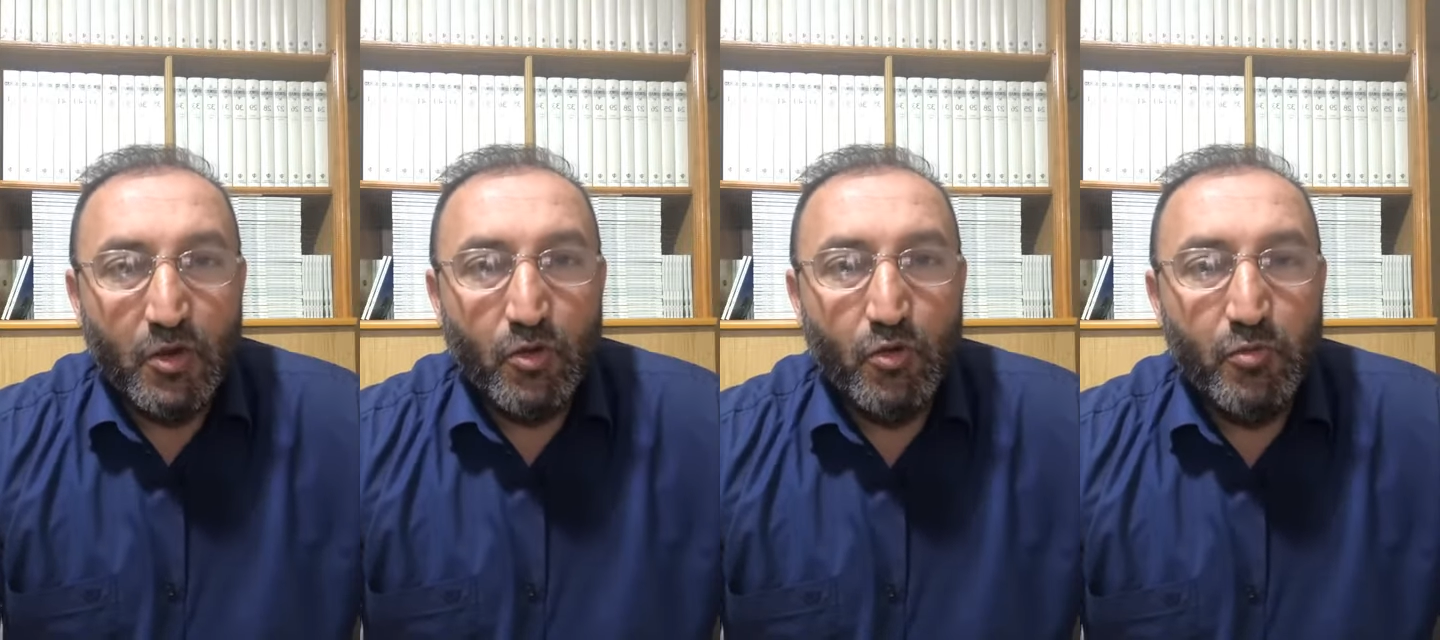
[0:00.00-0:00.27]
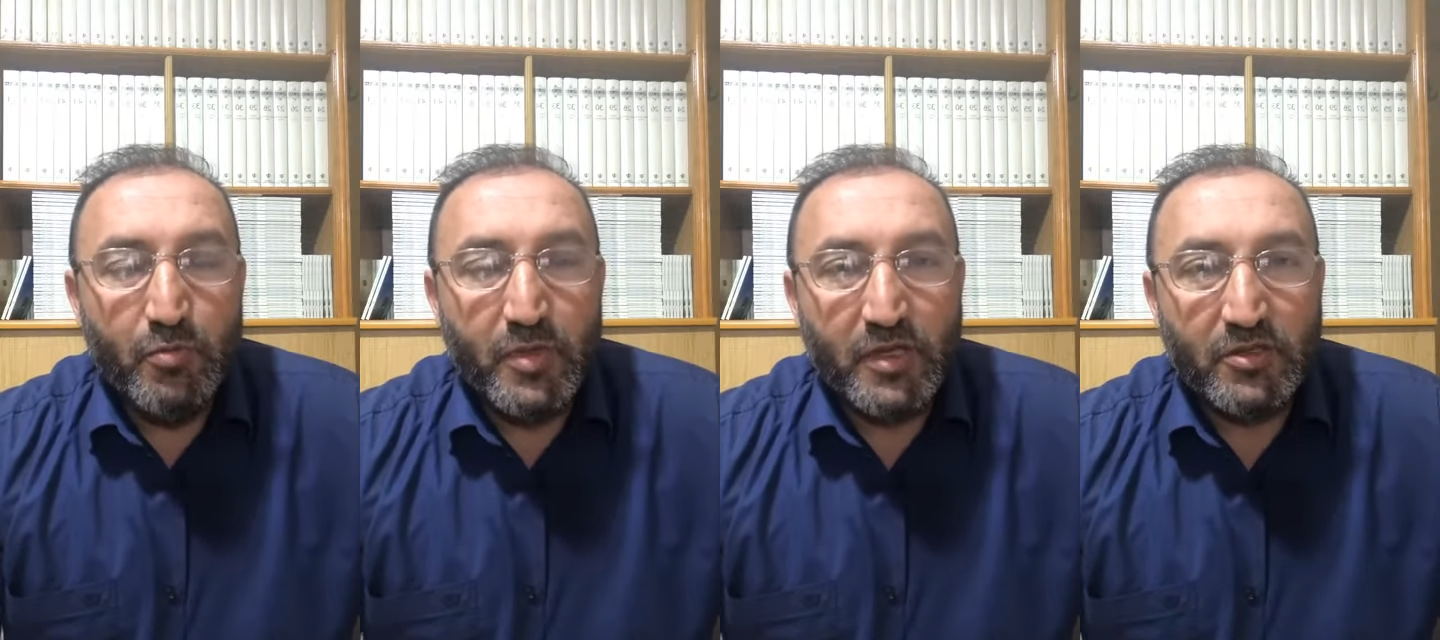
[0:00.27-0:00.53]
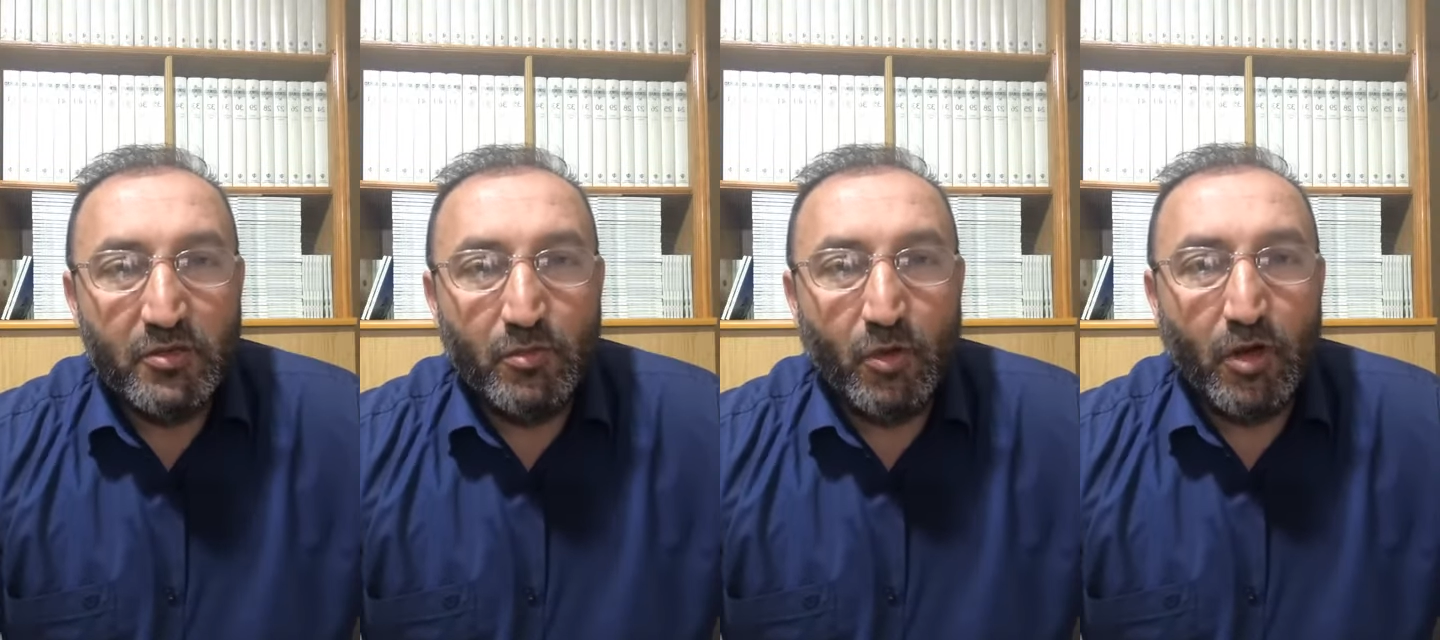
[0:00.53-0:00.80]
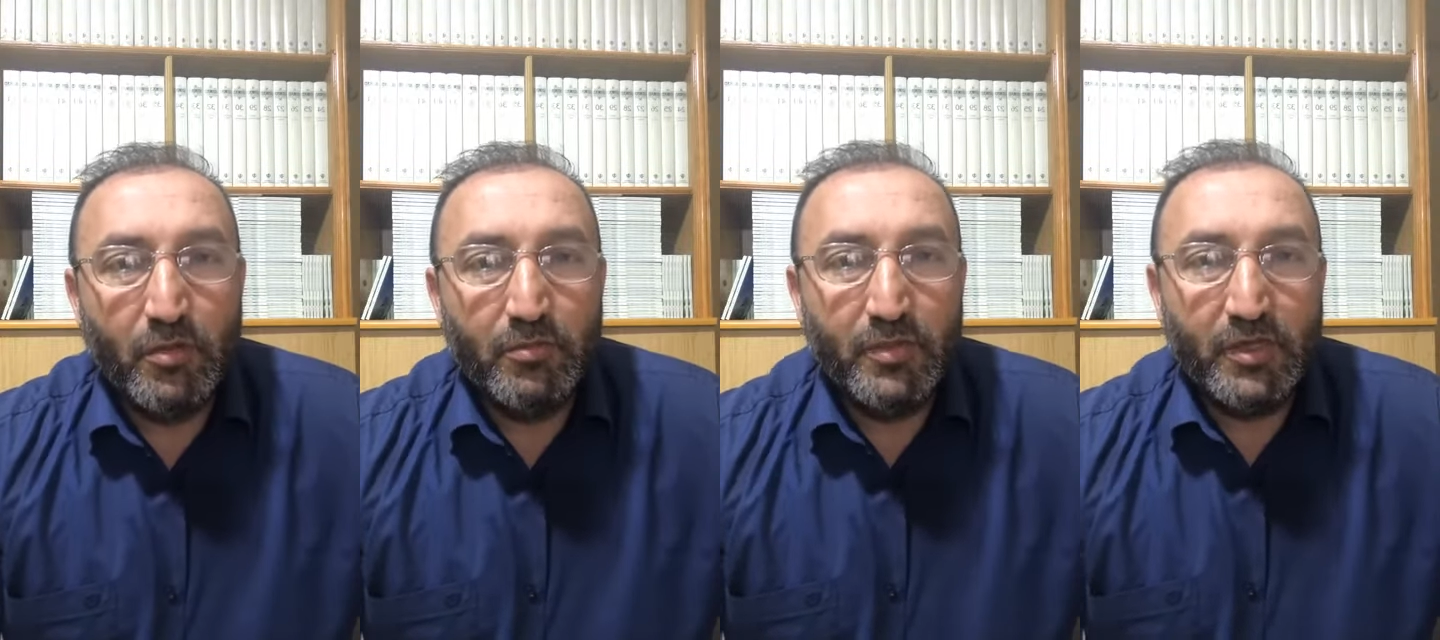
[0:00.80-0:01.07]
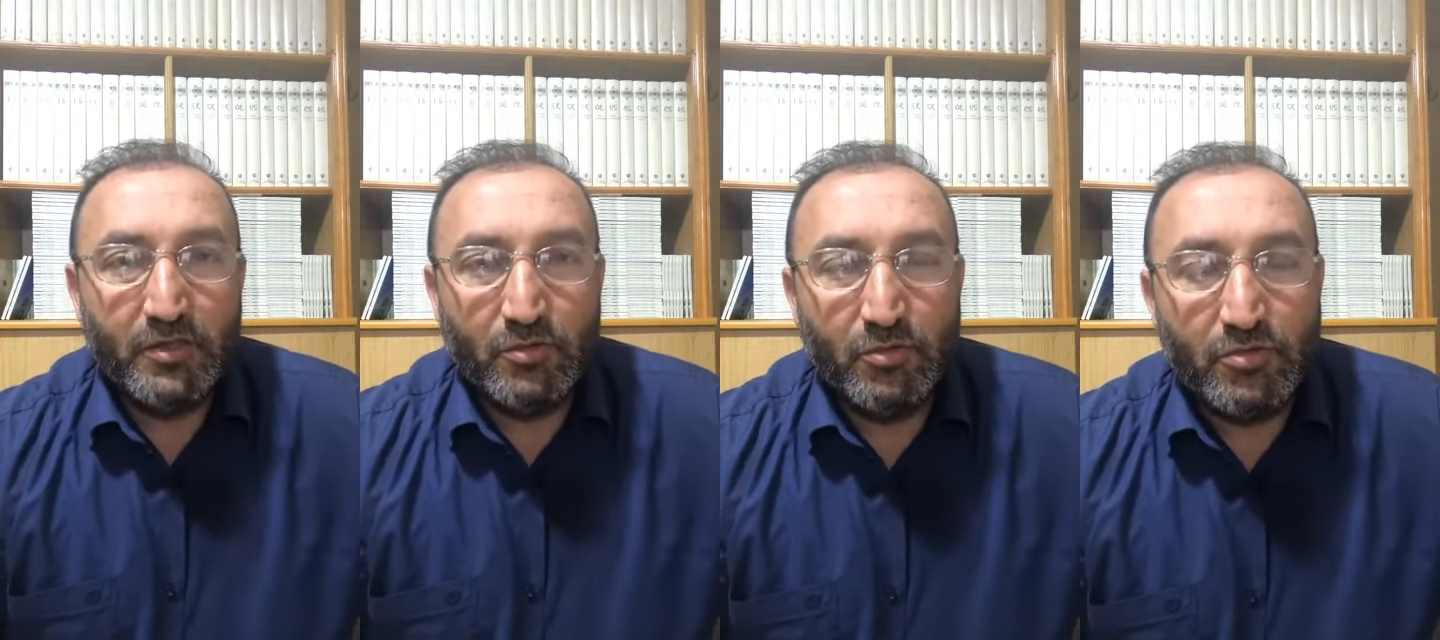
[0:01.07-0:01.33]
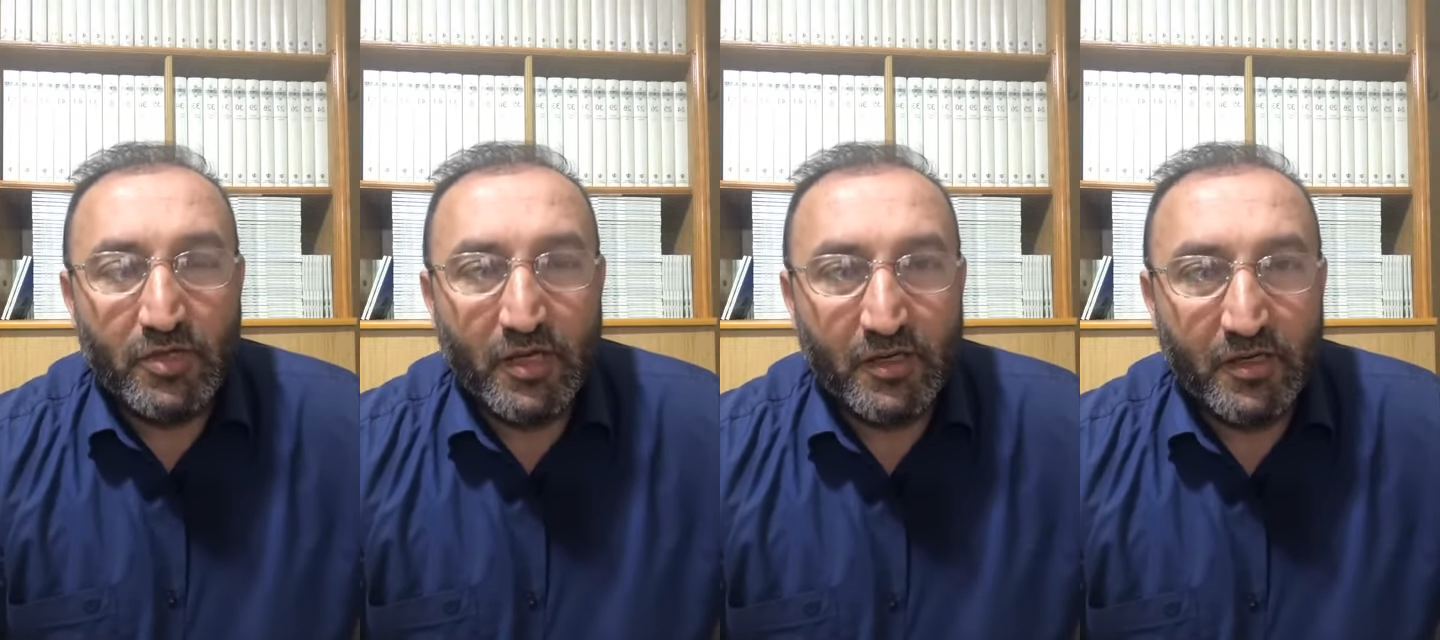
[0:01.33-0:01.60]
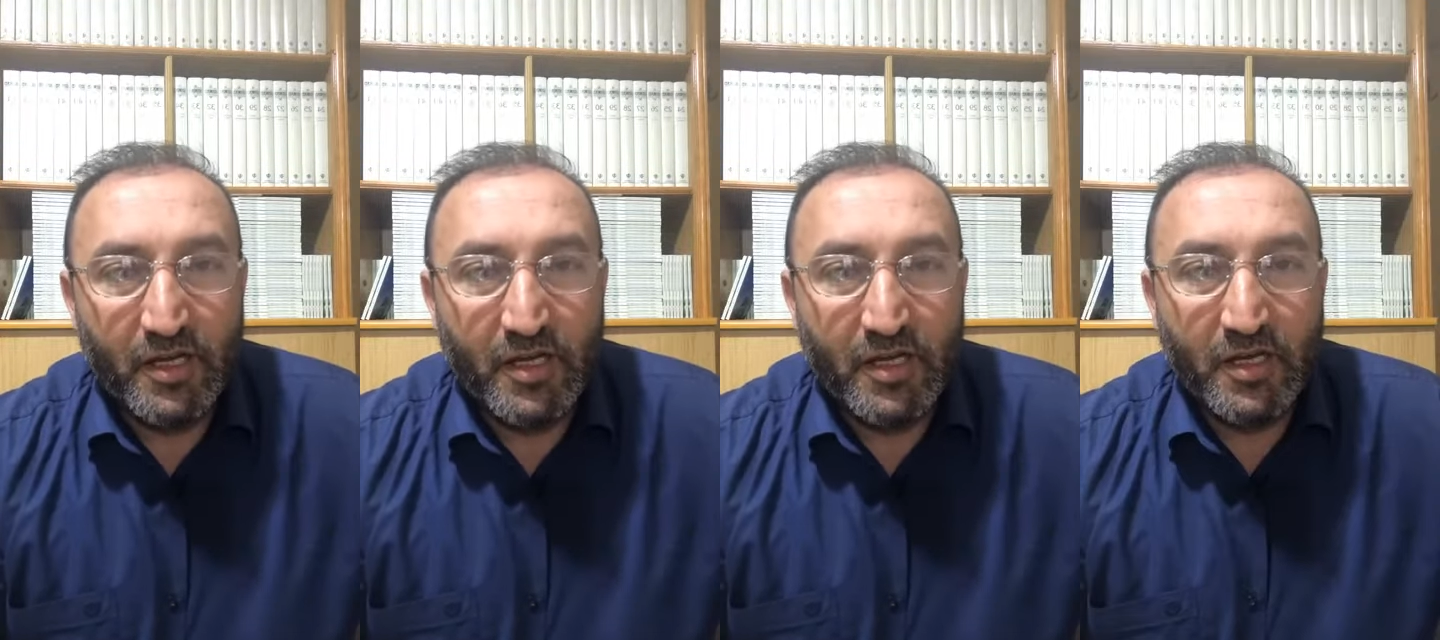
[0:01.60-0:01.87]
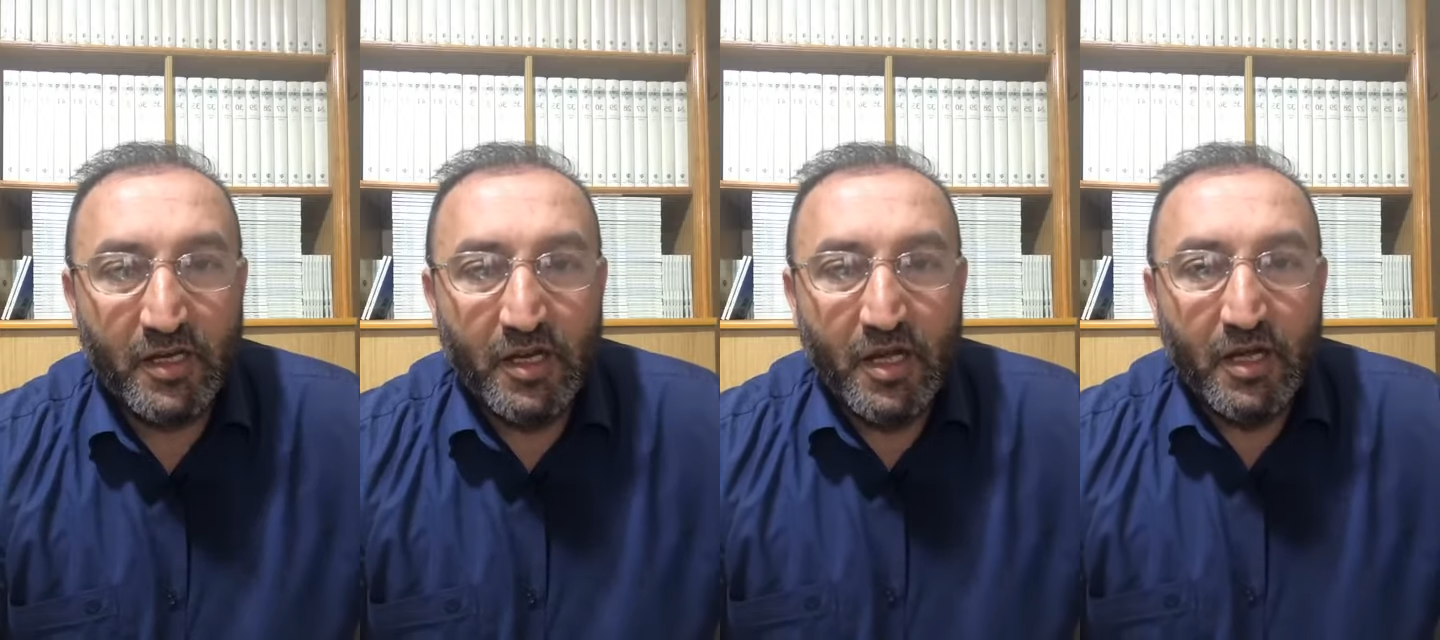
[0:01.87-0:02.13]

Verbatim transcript: ümmeti Muhammed'in üzerine